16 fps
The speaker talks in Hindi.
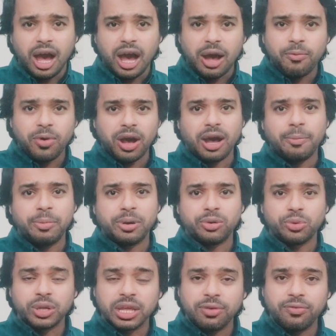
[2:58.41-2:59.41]
आप वहाँ पर
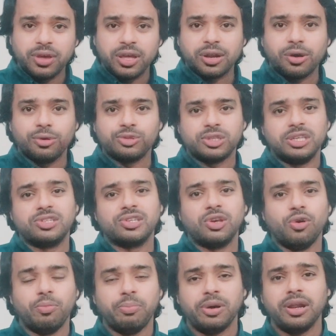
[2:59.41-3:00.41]
उन उनके वेयर हाउसेज़
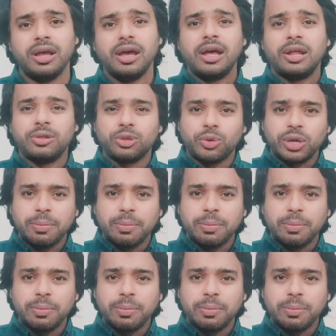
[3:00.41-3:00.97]
के ऊपर थोड़ी